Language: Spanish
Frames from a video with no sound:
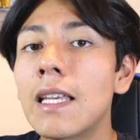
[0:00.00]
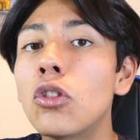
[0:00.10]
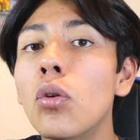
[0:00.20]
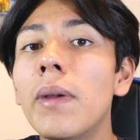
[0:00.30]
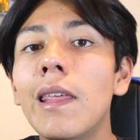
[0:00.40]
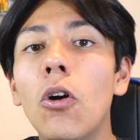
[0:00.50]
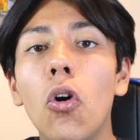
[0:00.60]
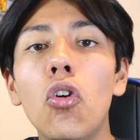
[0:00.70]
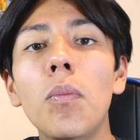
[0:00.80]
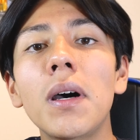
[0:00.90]
Si en tu video
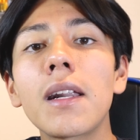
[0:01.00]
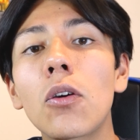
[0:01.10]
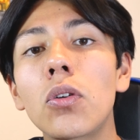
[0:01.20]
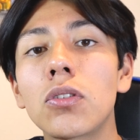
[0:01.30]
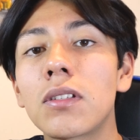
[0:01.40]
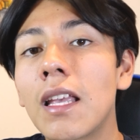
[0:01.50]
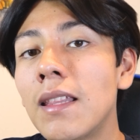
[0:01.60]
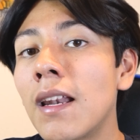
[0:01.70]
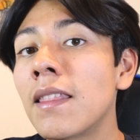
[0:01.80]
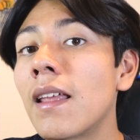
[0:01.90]
ocupa recursos que
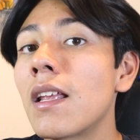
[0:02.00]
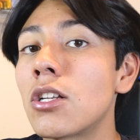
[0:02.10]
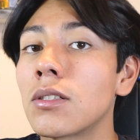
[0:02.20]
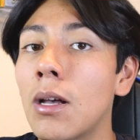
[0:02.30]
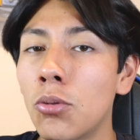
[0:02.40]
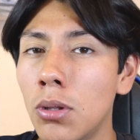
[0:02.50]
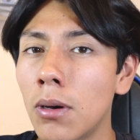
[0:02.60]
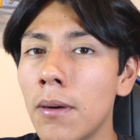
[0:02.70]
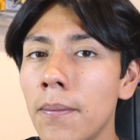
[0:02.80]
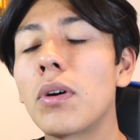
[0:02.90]
tienen derechos de
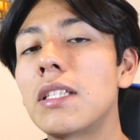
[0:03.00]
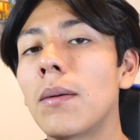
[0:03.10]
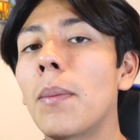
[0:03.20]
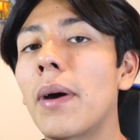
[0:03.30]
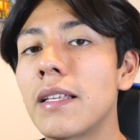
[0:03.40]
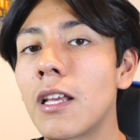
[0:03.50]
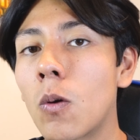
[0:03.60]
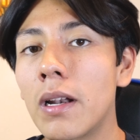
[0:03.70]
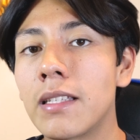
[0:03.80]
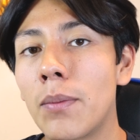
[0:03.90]
autor, pues te va a aparecer
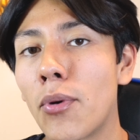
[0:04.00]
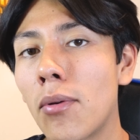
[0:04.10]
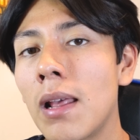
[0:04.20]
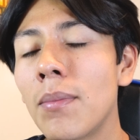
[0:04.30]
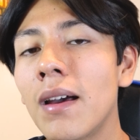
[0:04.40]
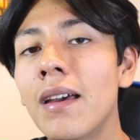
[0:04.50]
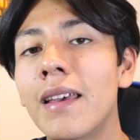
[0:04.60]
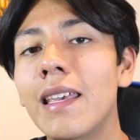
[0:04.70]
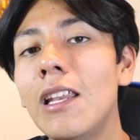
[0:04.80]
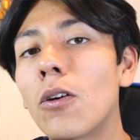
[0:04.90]
cuál es el problema
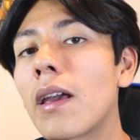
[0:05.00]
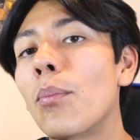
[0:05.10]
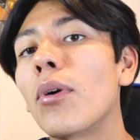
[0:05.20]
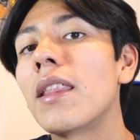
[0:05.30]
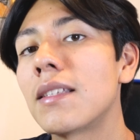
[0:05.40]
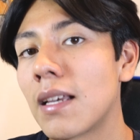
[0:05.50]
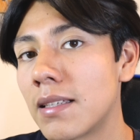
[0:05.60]
y lo que puedes